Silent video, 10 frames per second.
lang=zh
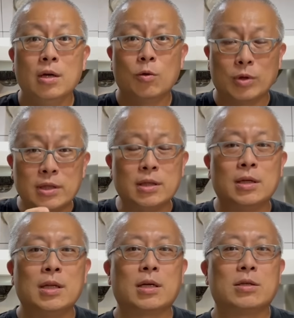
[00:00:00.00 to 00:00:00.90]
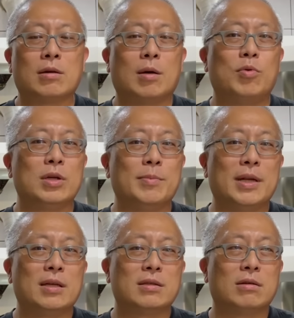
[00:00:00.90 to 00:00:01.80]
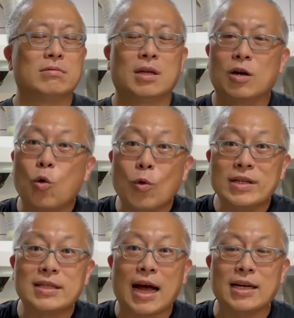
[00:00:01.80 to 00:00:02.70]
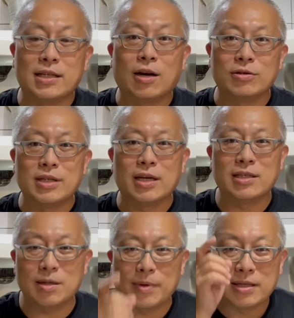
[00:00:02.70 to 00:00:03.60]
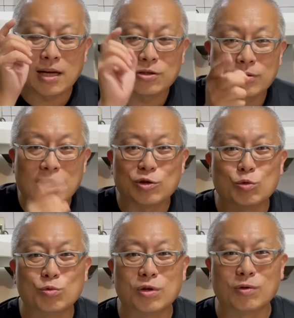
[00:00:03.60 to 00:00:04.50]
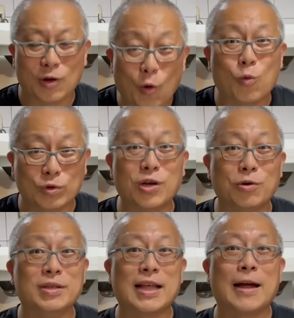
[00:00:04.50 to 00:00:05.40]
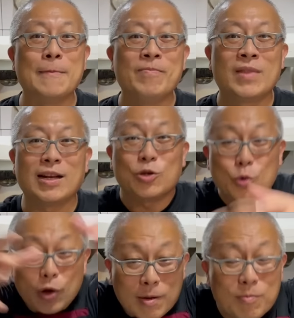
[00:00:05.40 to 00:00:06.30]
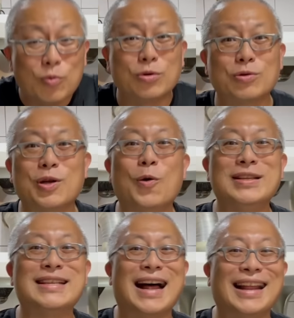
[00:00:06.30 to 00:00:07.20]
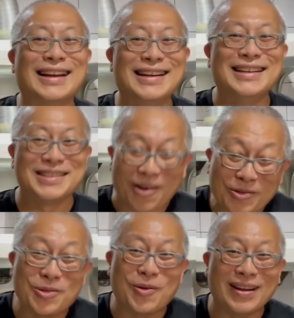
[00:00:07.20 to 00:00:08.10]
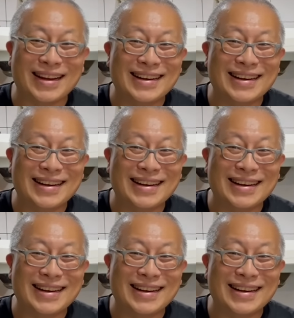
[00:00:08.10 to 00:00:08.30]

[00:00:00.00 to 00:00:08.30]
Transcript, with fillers: 我记得那个时候，老婆你们那时候那个婚纱一条街，基本上就在苏州的虎丘一带，那里全部都是婚纱嘞，超多的。